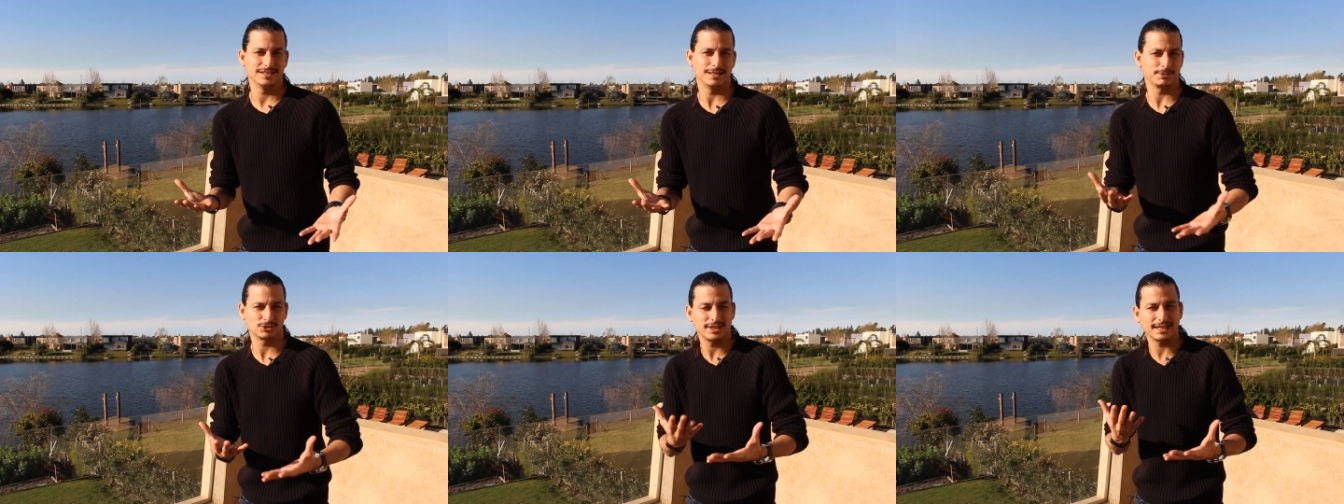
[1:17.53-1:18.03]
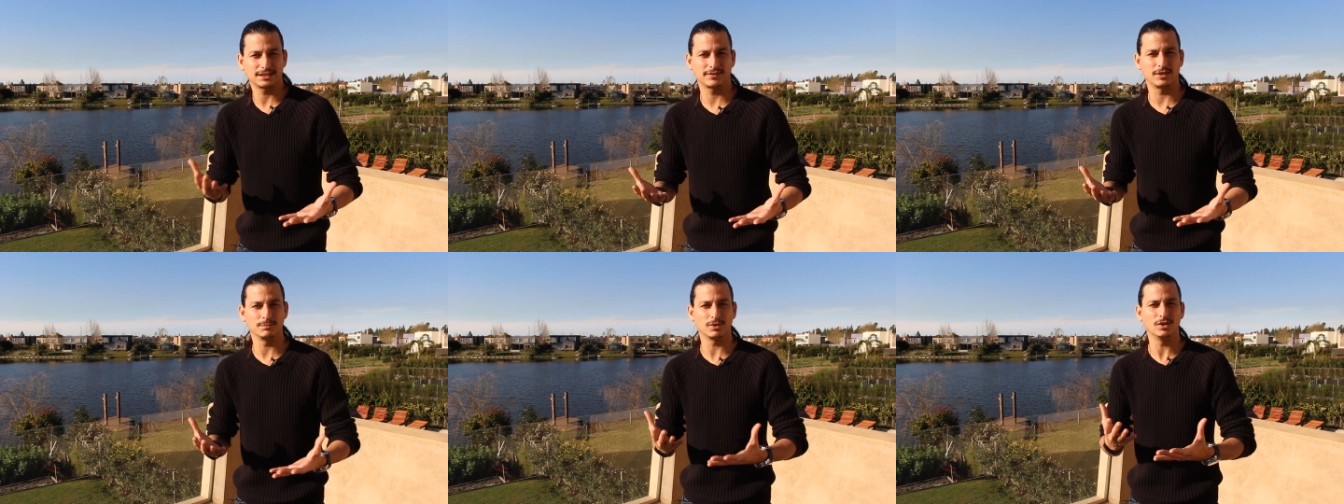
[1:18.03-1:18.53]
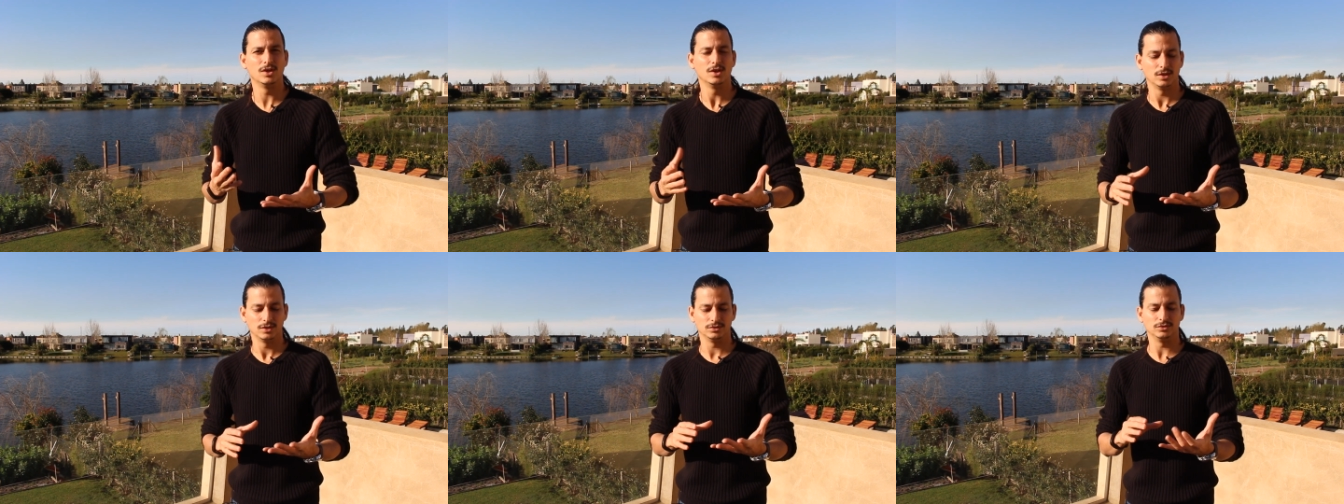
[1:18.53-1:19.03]
la persona que te firmó
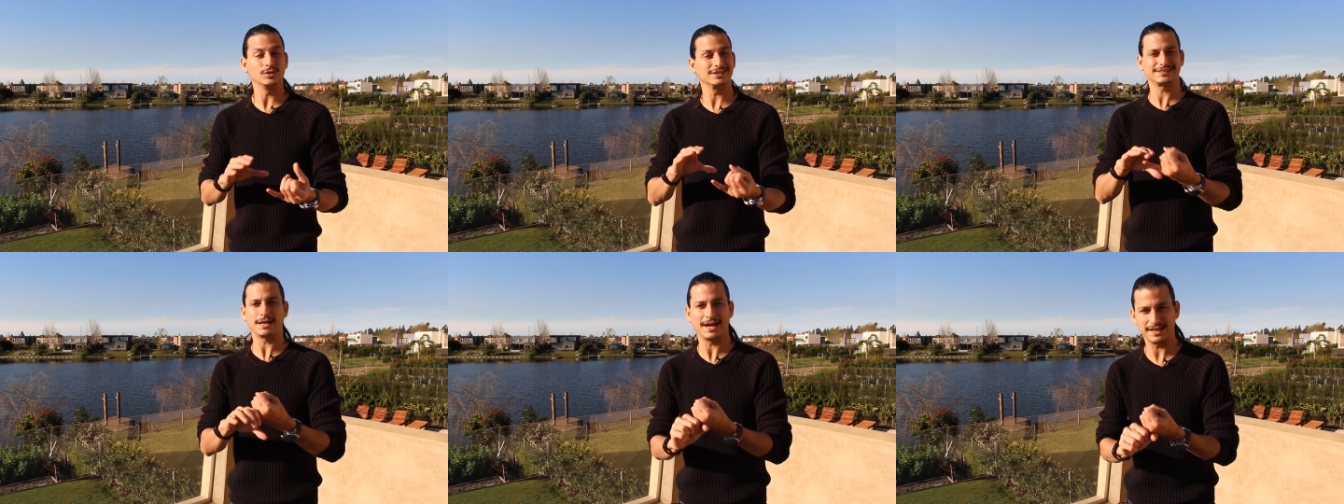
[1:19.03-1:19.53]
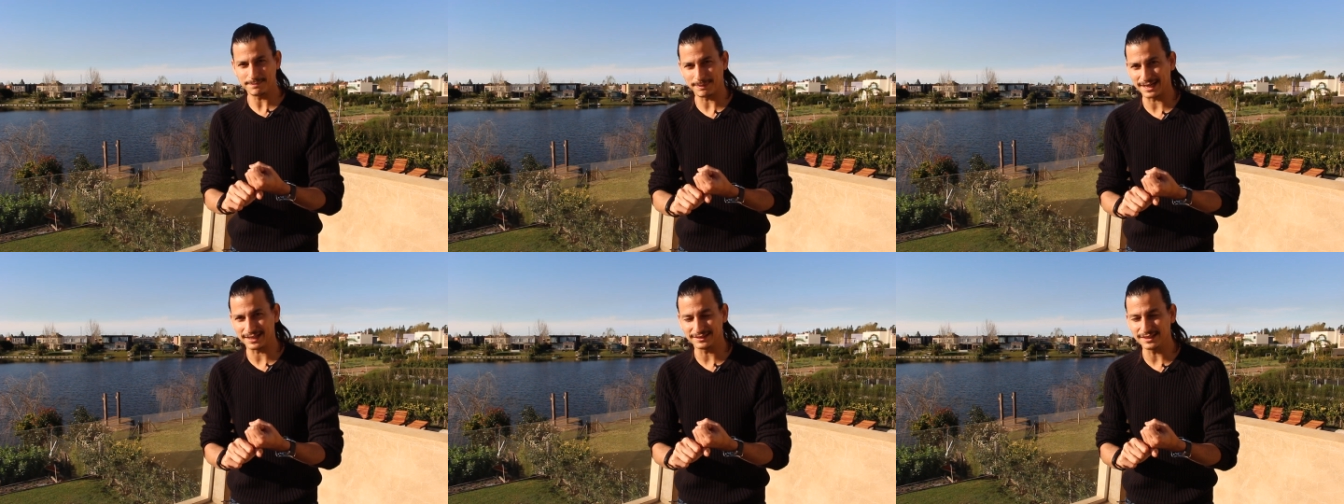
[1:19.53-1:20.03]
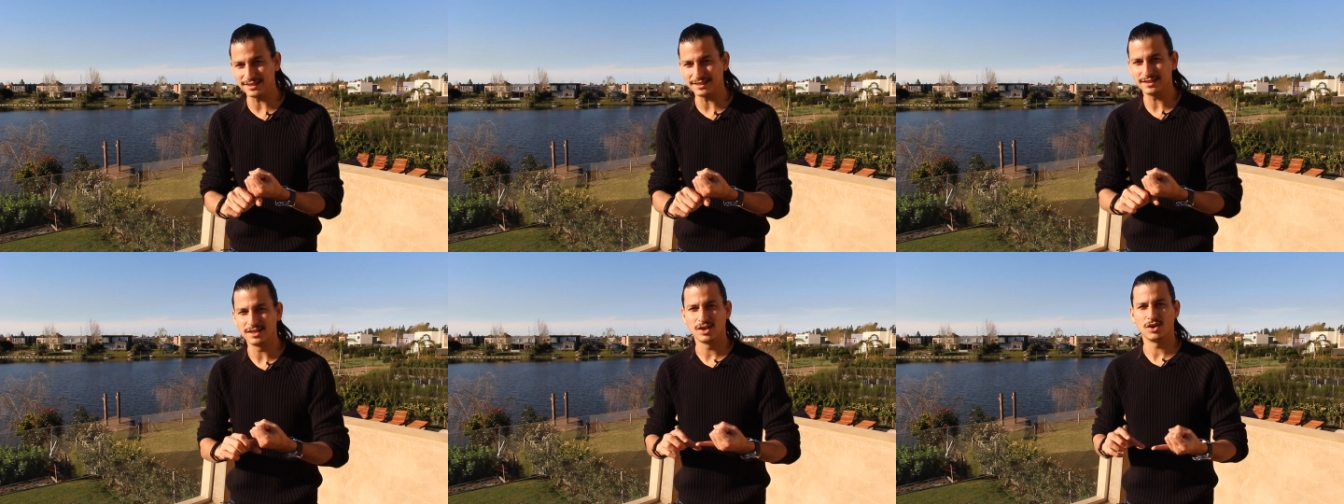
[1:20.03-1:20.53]
no está ahí para
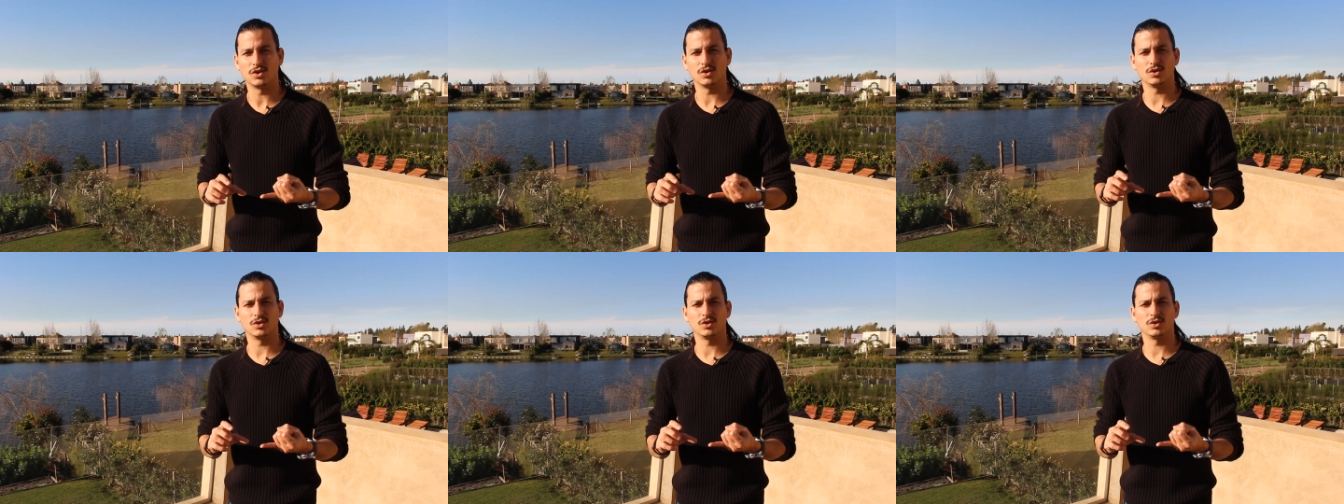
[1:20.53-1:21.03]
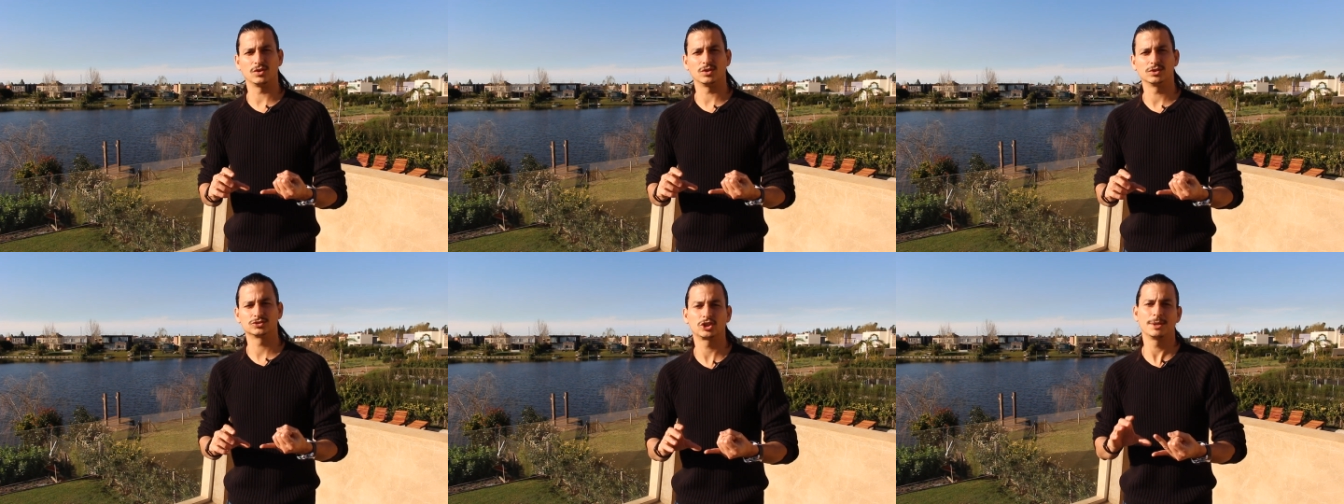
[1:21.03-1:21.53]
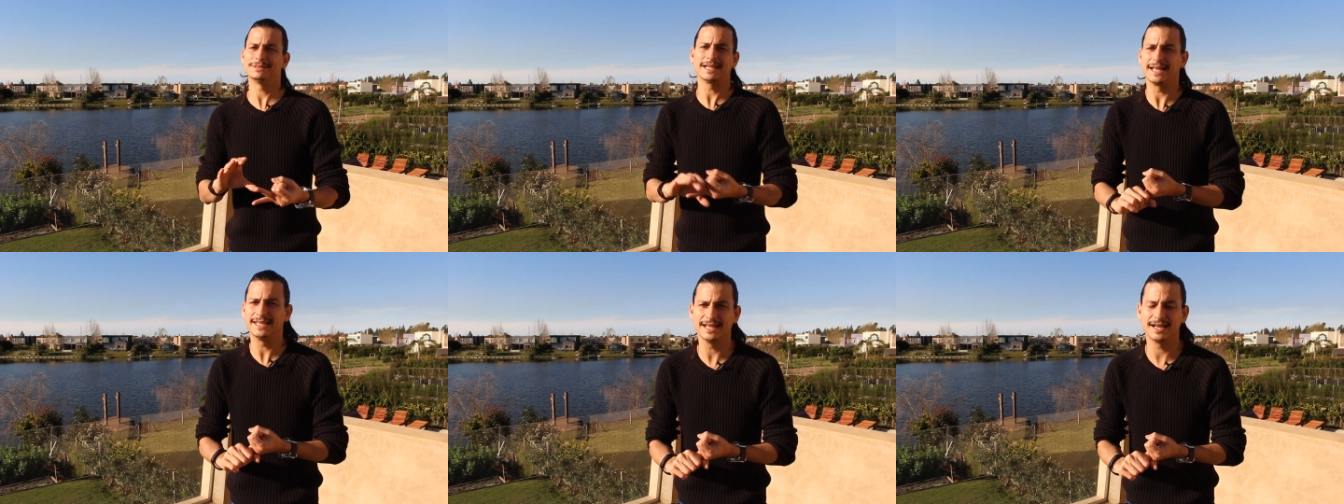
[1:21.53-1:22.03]
ti o solamente
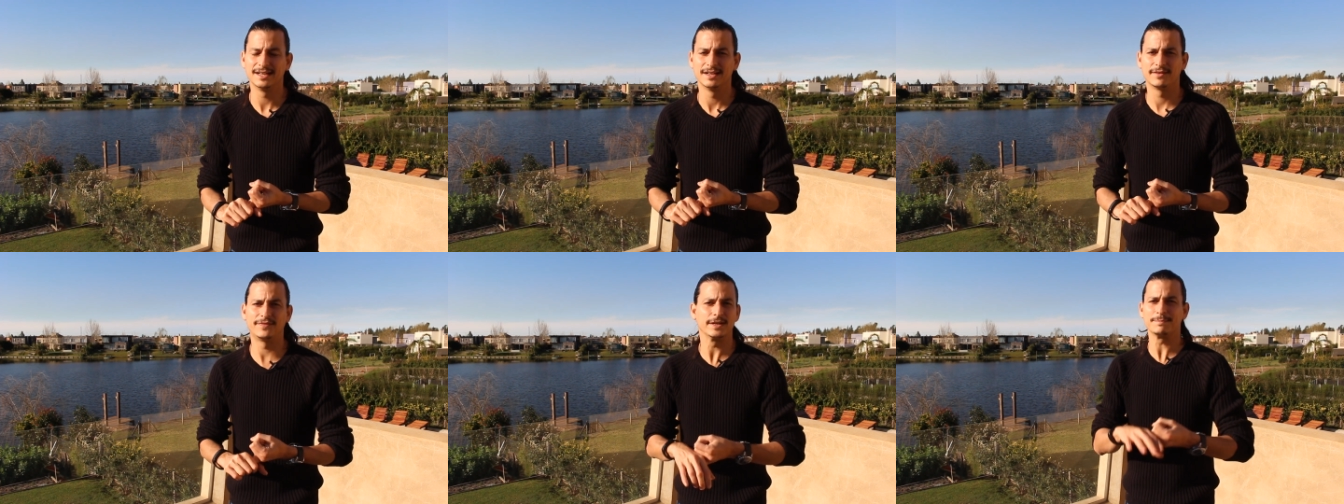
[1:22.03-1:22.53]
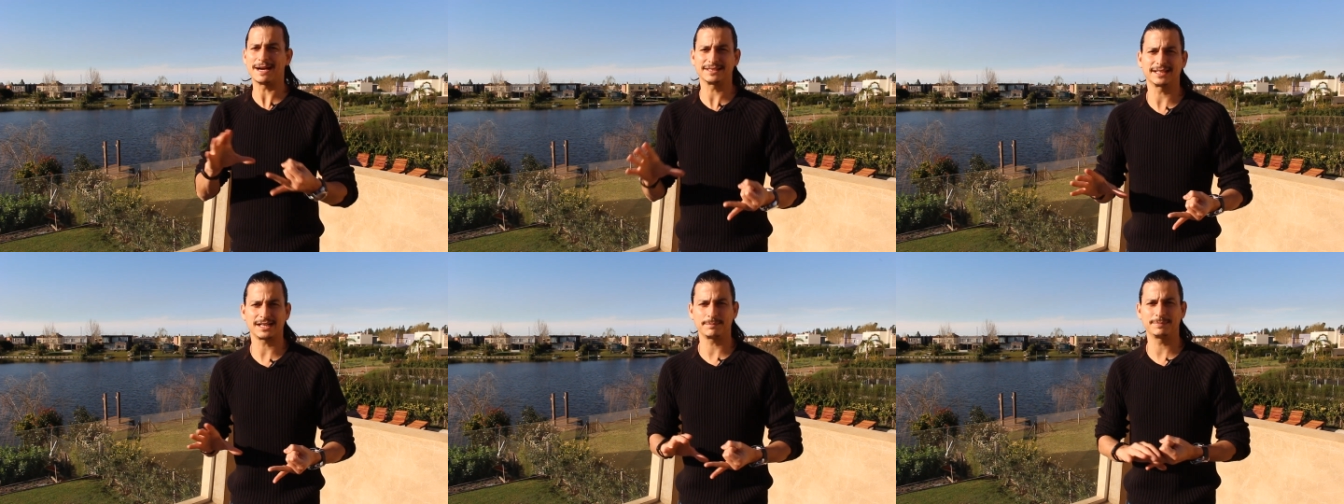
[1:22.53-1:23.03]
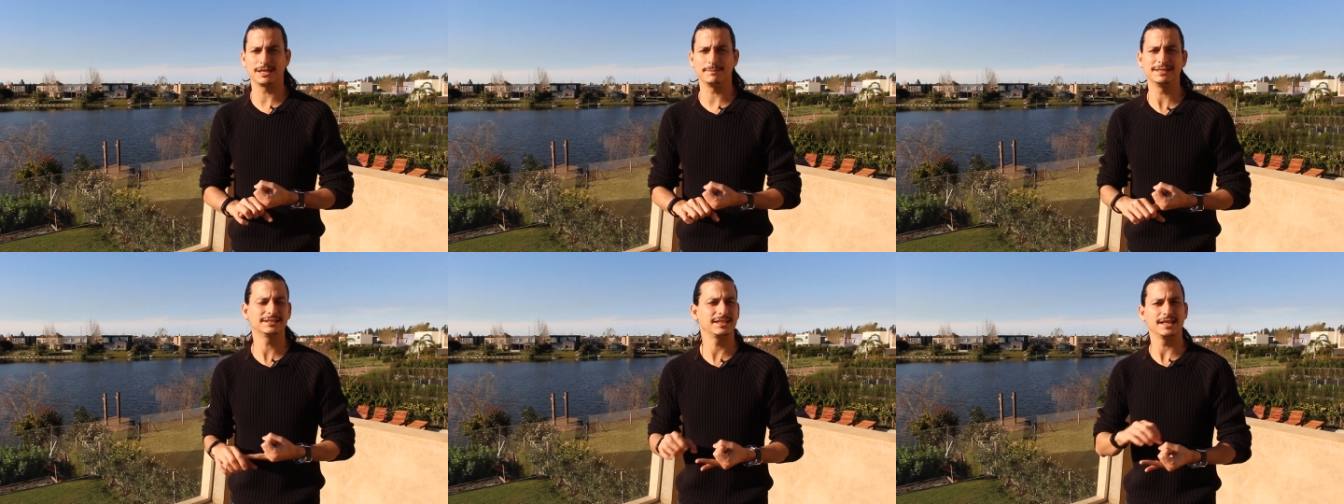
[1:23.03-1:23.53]
quería firmarte
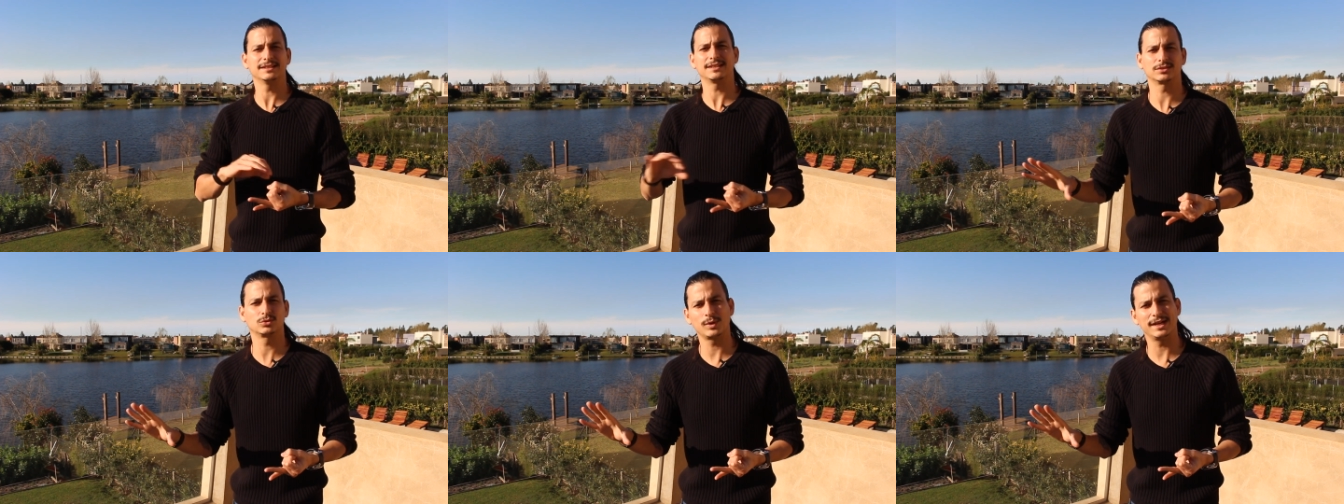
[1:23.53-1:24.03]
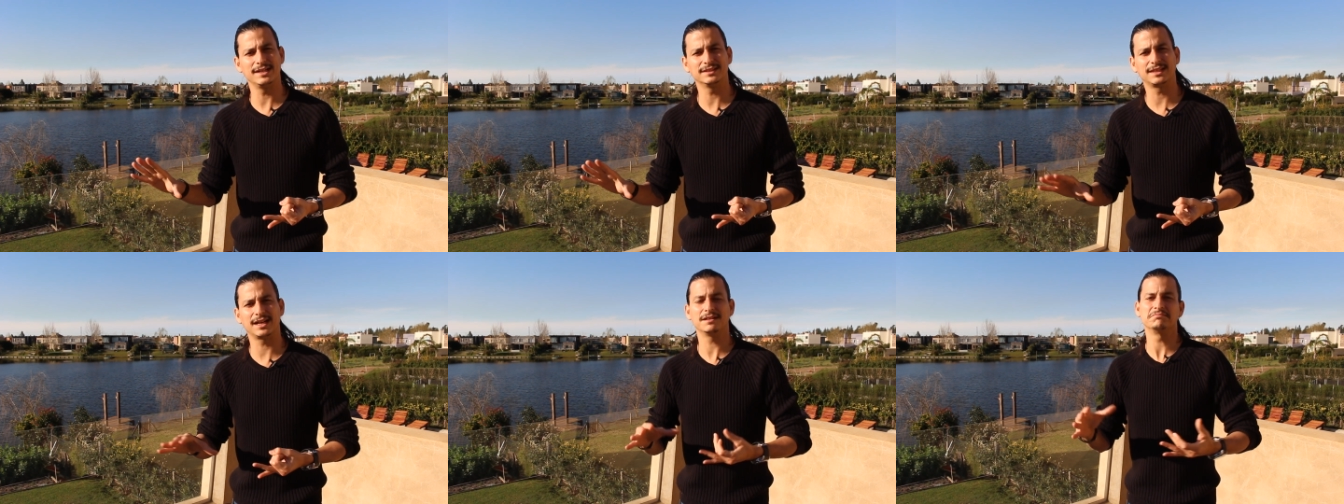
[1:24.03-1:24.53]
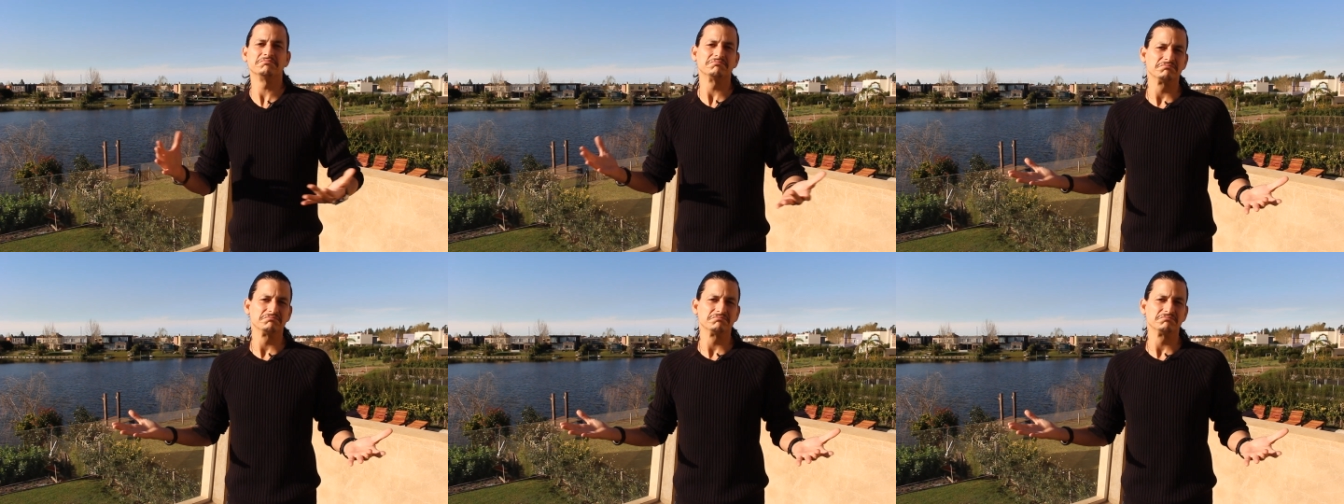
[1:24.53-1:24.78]
rápidamente y ahí te suelta.